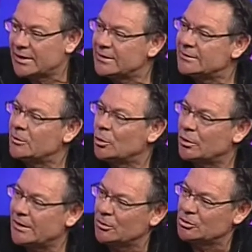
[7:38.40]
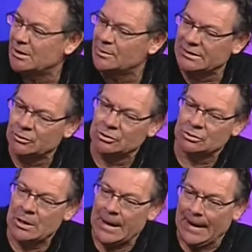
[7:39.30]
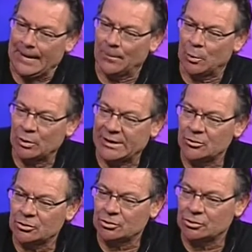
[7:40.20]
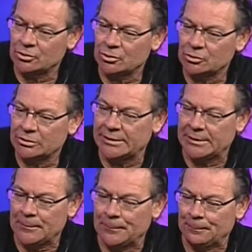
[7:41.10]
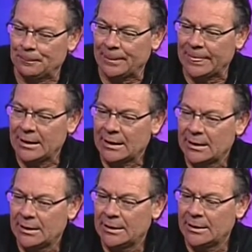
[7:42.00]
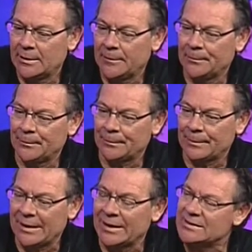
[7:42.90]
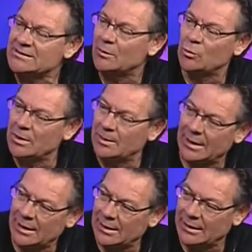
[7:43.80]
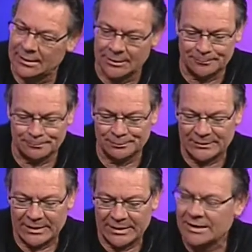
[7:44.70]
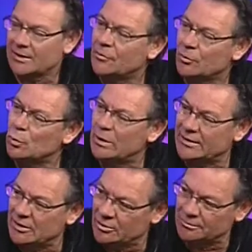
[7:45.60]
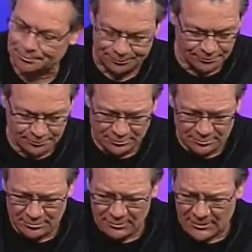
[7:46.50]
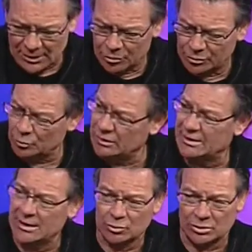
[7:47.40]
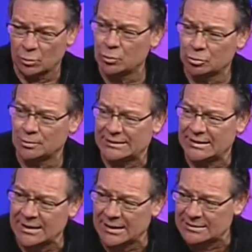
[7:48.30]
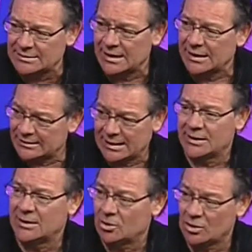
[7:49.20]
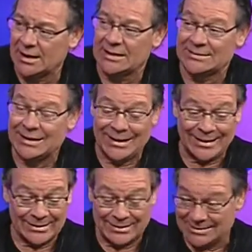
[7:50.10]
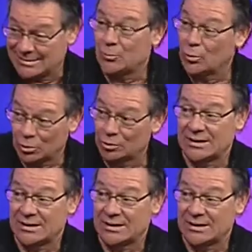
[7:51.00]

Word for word: qué de tecnología de los alimentos? Porque nosotros em, em, en esta nueva em, reformulación donde utilizamos algunos materiales tradicionales que están muy